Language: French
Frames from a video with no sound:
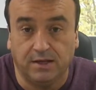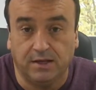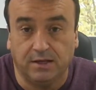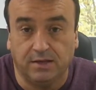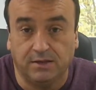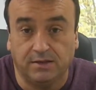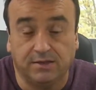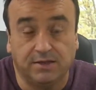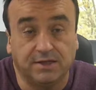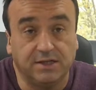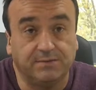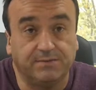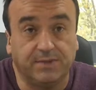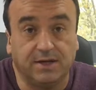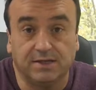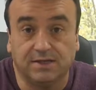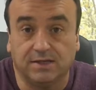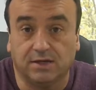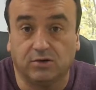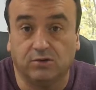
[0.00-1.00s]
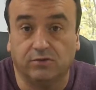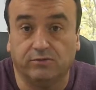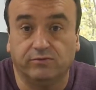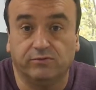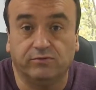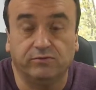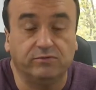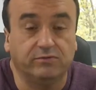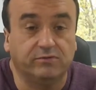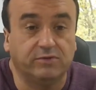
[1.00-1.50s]
Et ce qui se passe, c'est quand
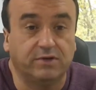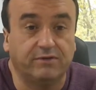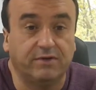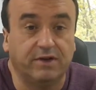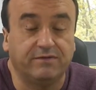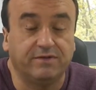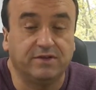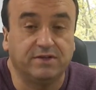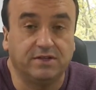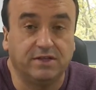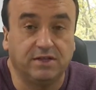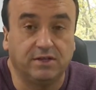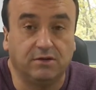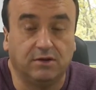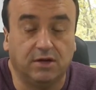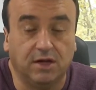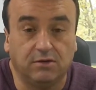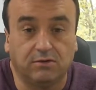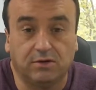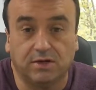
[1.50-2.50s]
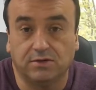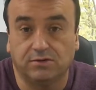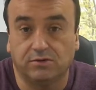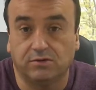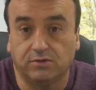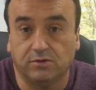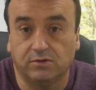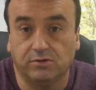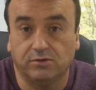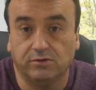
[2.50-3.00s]
vous, vous avez investi dans l'allocation
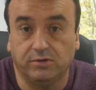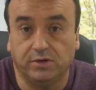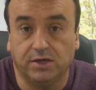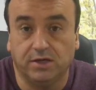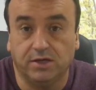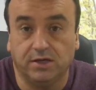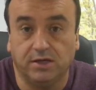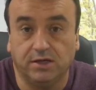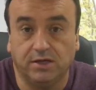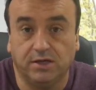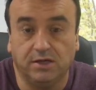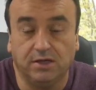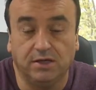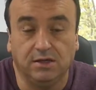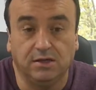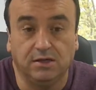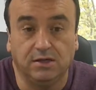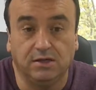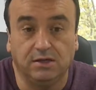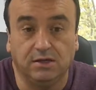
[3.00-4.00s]
courte durée et,